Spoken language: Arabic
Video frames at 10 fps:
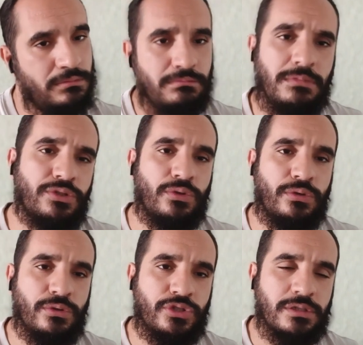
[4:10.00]
ما
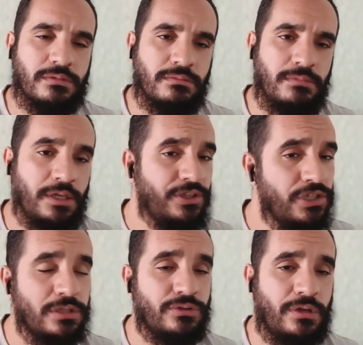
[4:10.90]
تقولوش ما
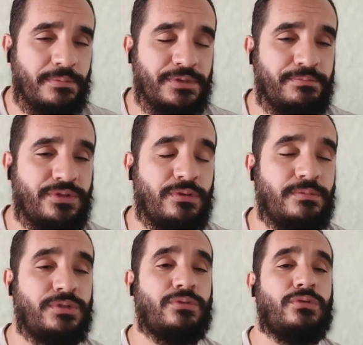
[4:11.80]
عندكش الجرأه باسكو
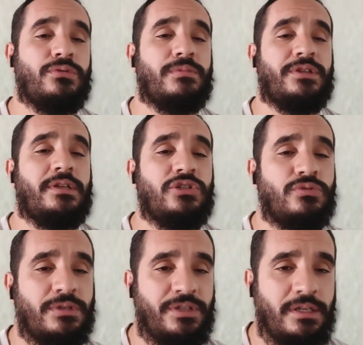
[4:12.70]
باش تقول له ما دارليش
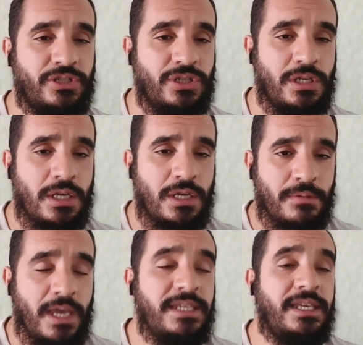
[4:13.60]
وما دارليش
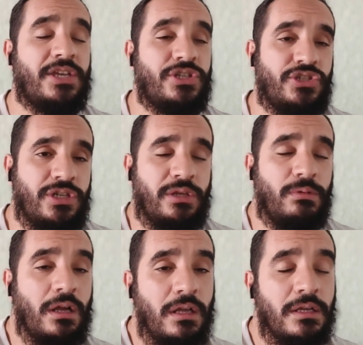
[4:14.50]
اي حاجه
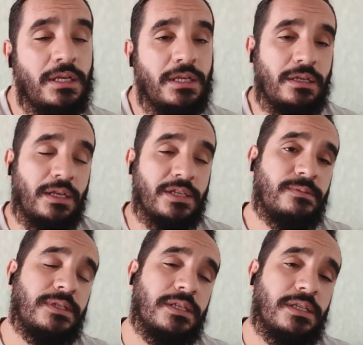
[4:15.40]
نشريوها لازم
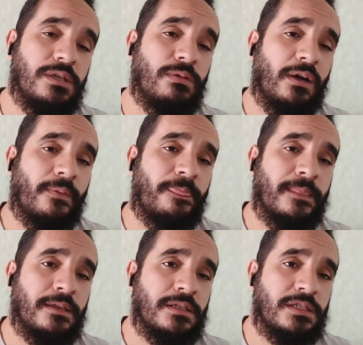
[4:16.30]
نسيوها
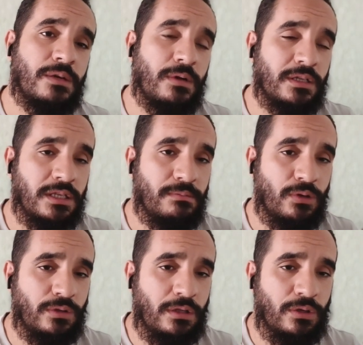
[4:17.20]
سواء كيما
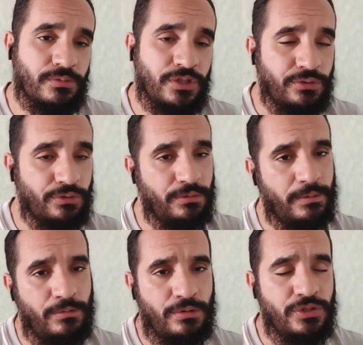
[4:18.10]
قلت لكم شطوا طبيب
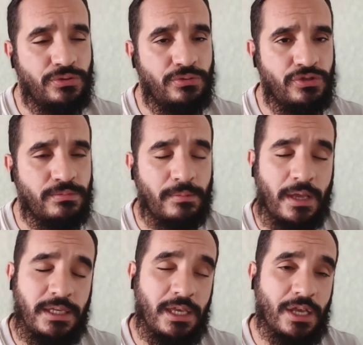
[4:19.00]
ولا ما شطوش طبيب
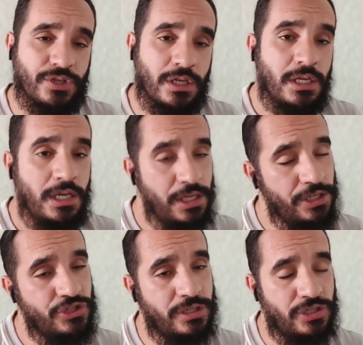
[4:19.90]
اي حاجه انا
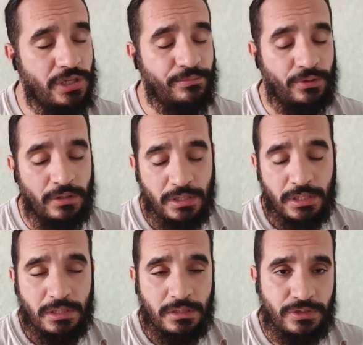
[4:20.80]
نشري شامبو
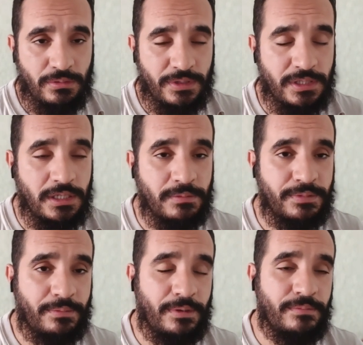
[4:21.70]
سوا زيد ب
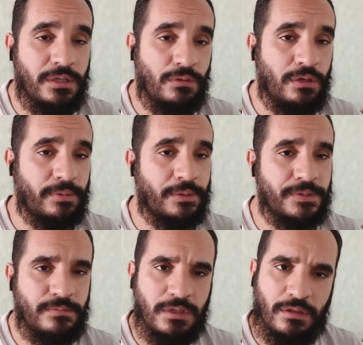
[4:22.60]
400 ولا ب
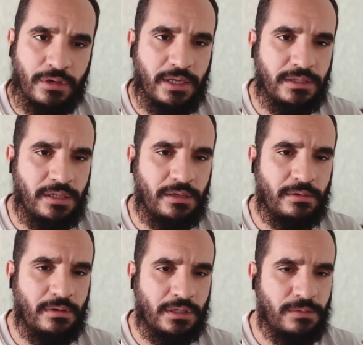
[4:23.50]
500 دركا
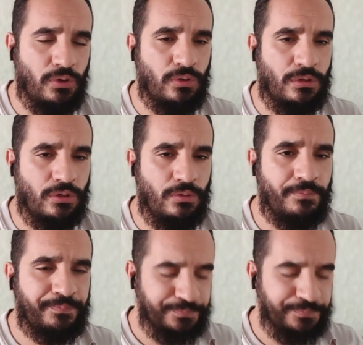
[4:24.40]
يدير كيما قلت لكم